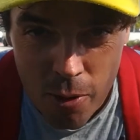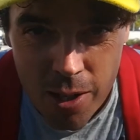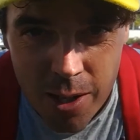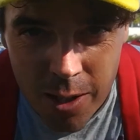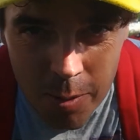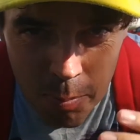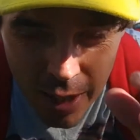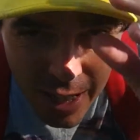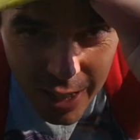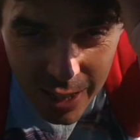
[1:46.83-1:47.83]
de
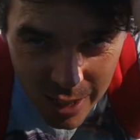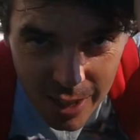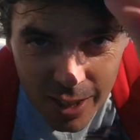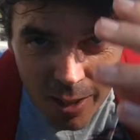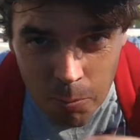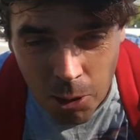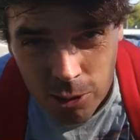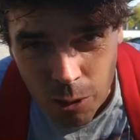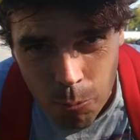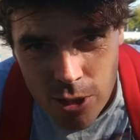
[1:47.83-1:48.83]
plan, más
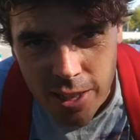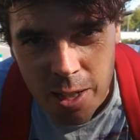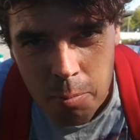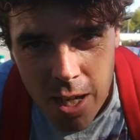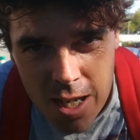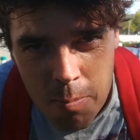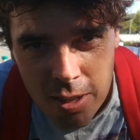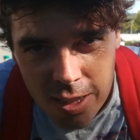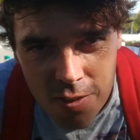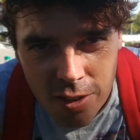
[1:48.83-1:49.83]
cosas pueden salir mal y
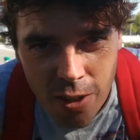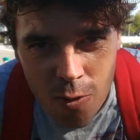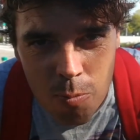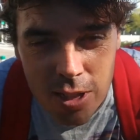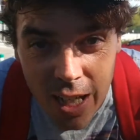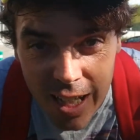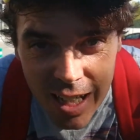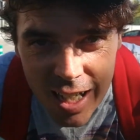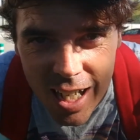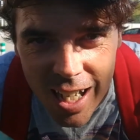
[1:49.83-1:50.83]
más incertidumbre se
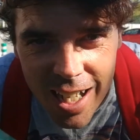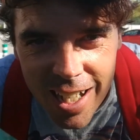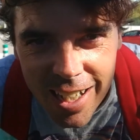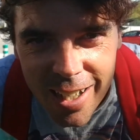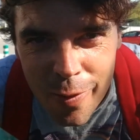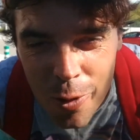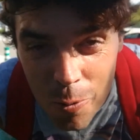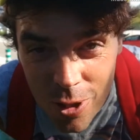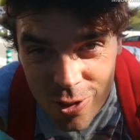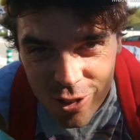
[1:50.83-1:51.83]
genera en el
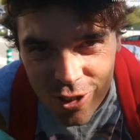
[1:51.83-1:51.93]
circuito.